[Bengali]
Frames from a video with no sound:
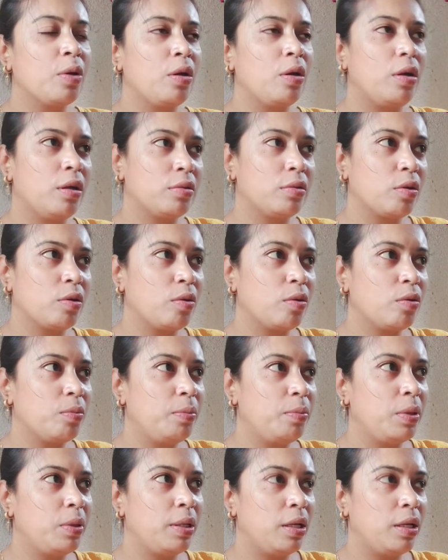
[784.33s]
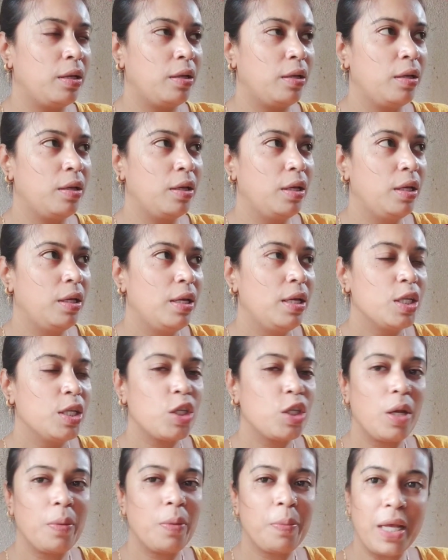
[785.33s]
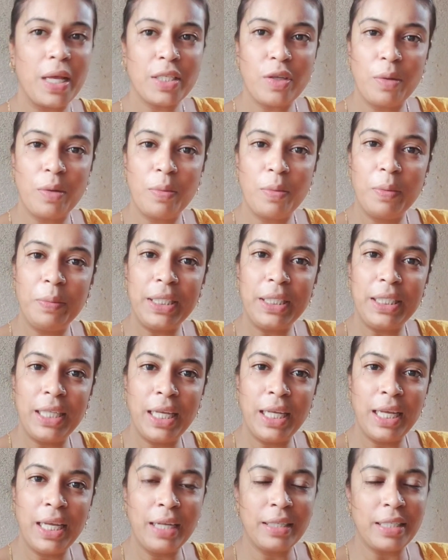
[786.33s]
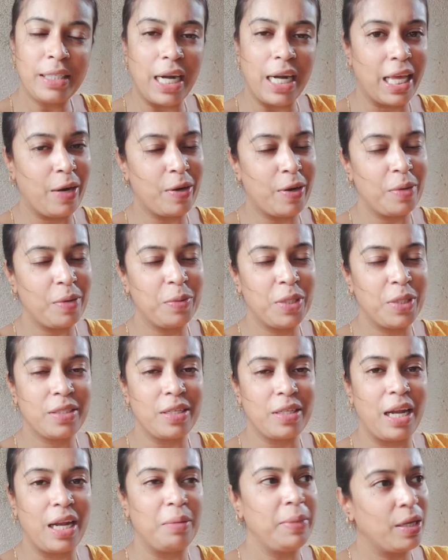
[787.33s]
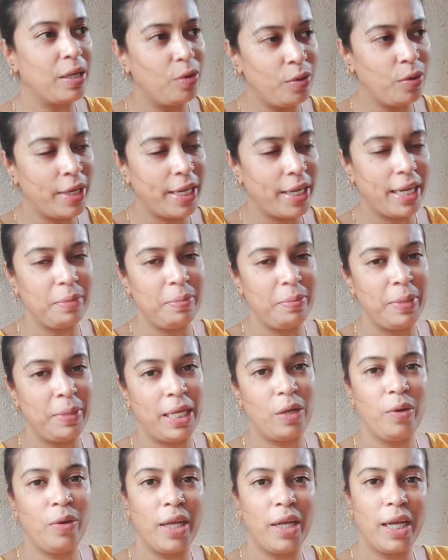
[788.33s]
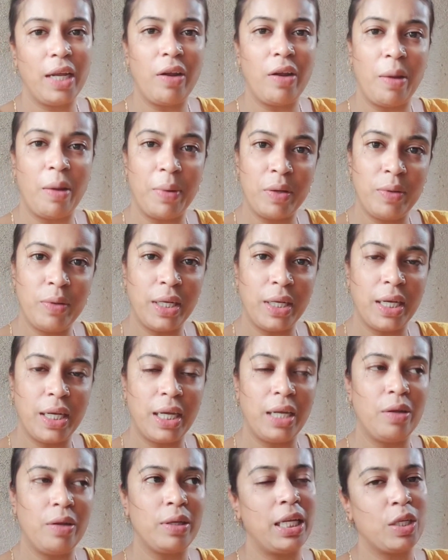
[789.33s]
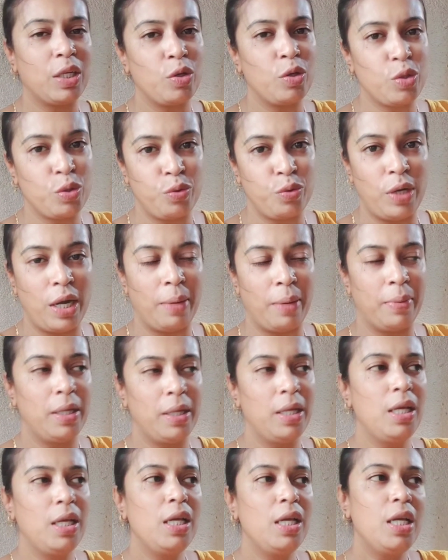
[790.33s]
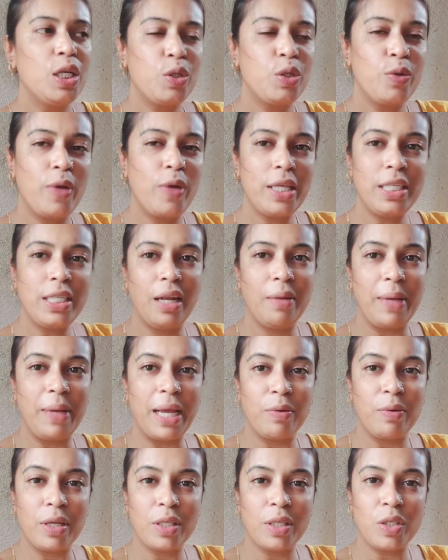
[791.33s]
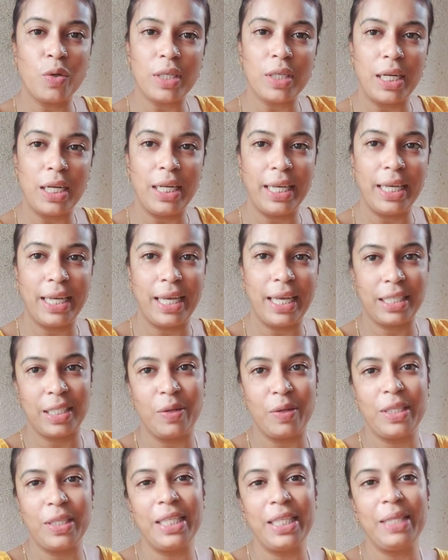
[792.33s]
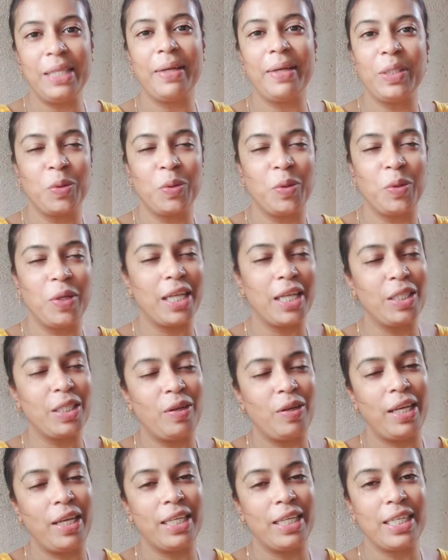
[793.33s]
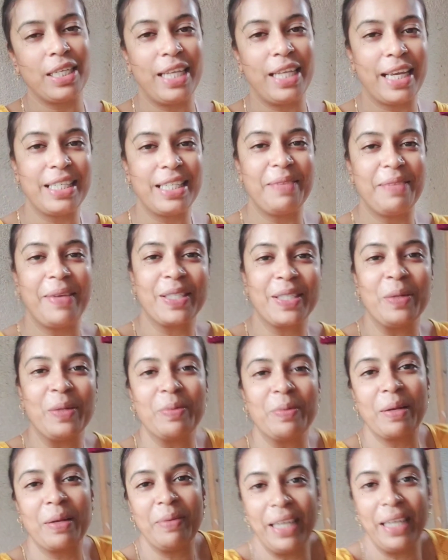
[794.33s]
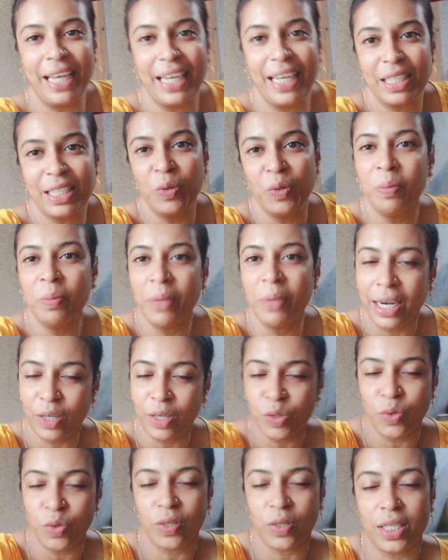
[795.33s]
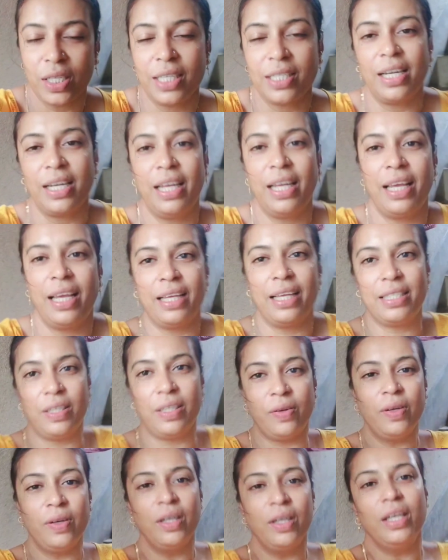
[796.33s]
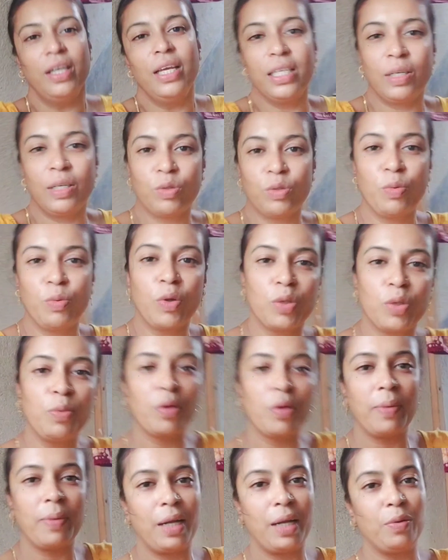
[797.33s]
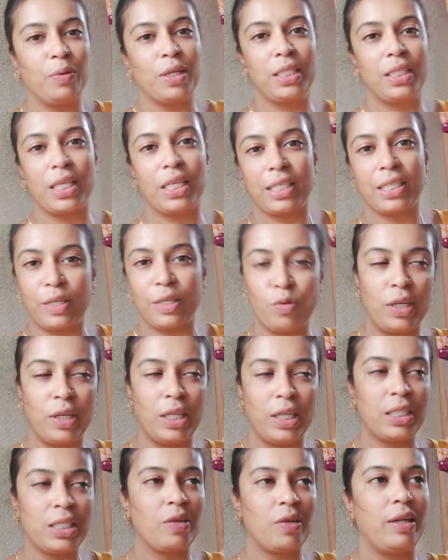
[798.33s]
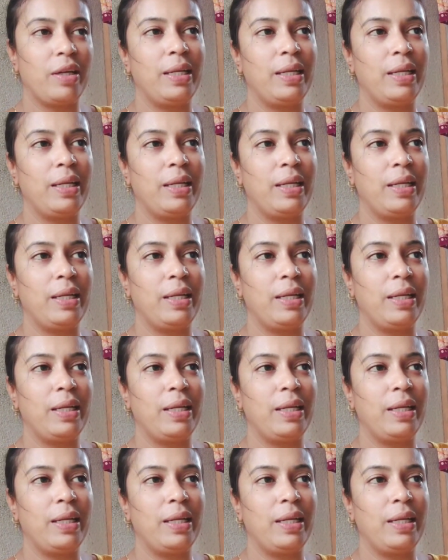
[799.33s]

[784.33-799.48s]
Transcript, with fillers: তখন সব কাজকর্ম মিটিয়ে সাড়ে এগারোটার মধ্যে স্নান মেয়েকেও হয়ে গেল মেয়েরও হয়ে গেল আমারও হয়ে গেল গিয়ে একটু শুলাম শুয়েছিলাম এখন না চোখটা লেগে আসছিলো দিদিভাই চুচুরে গেছিলো এসে ডেকেছে ব্যাস ঘুমটা ভেঙে গেছে ঘুম না একটু চোখটা জাস্ট লেগে গেছিলো যেহেতু বোধ ভোরবেলা উঠেছি আজকে একটু রেস্ট হয়নি